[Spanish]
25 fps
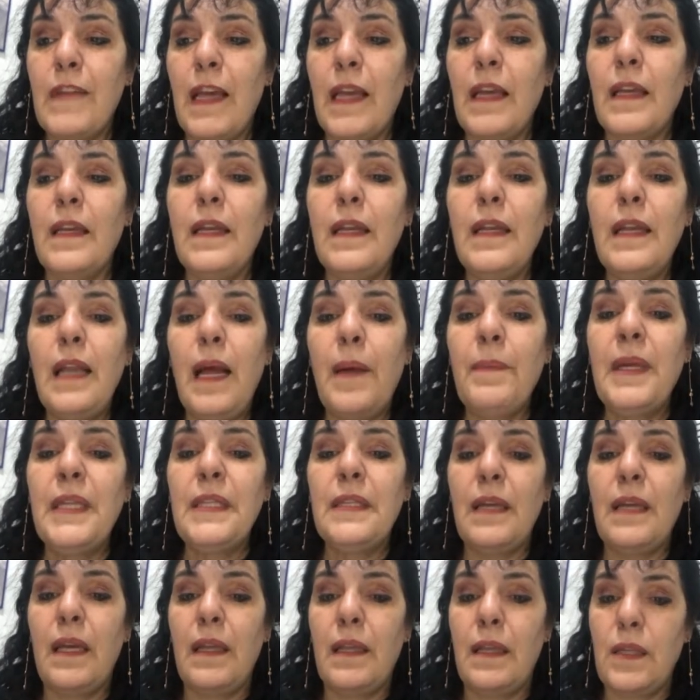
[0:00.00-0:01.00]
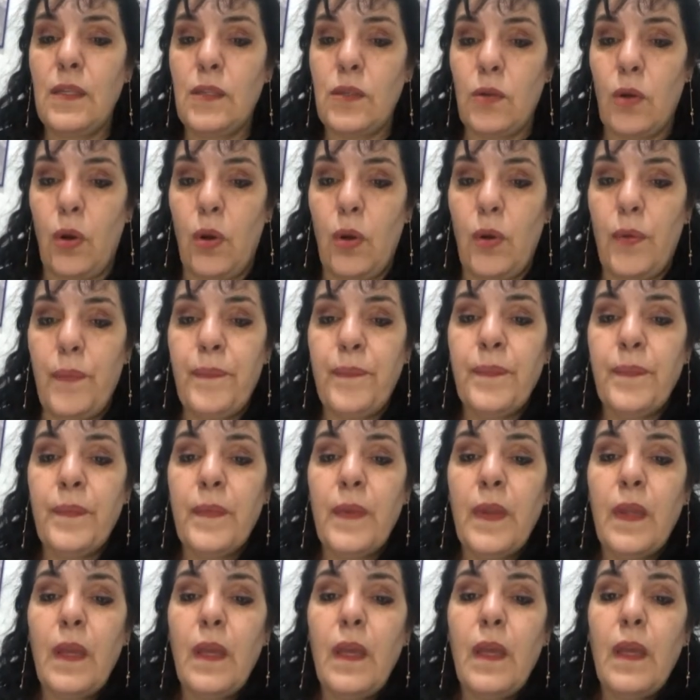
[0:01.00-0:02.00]
y las manchas de sol.
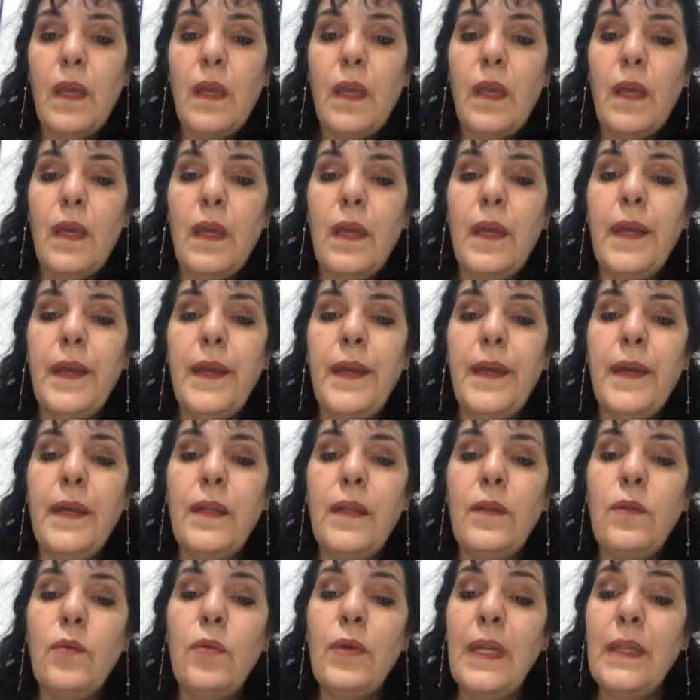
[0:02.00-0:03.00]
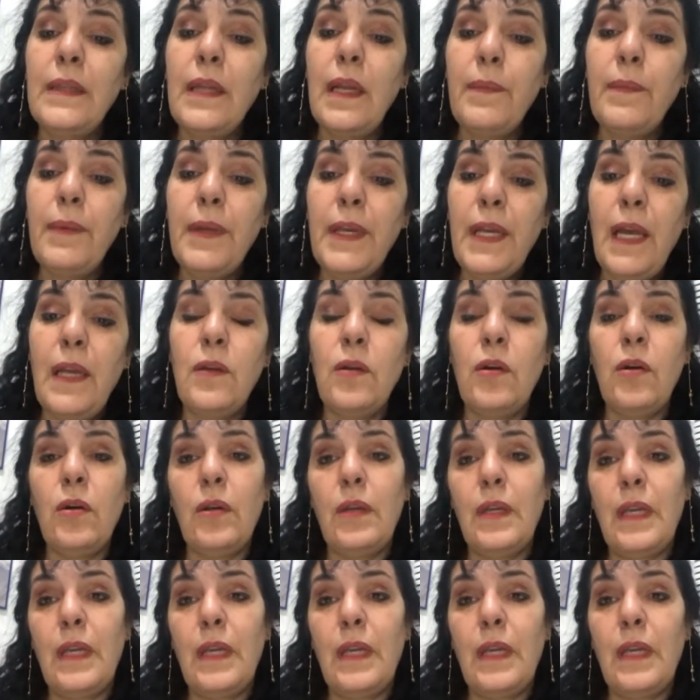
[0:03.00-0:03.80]
Eh, durante el verano,